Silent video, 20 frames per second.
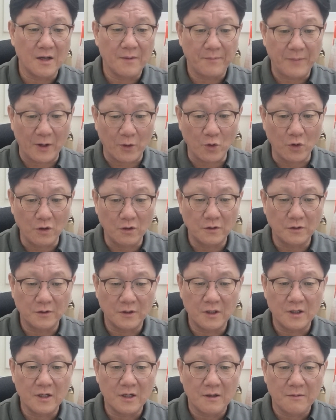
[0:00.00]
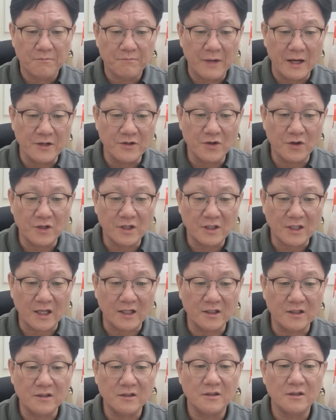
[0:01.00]
바로 맹렬히
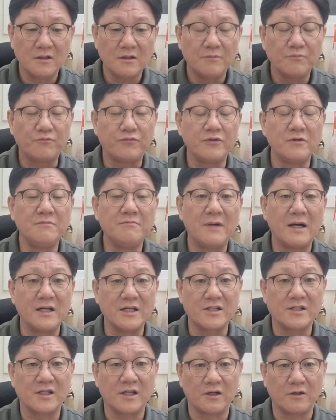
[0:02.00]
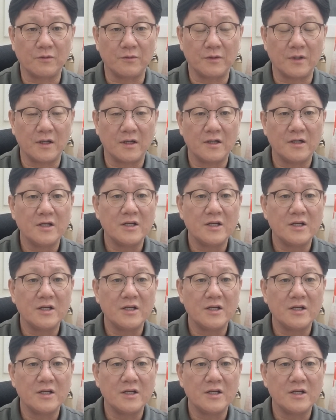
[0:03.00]
타는 불만 있으라는 겁니다.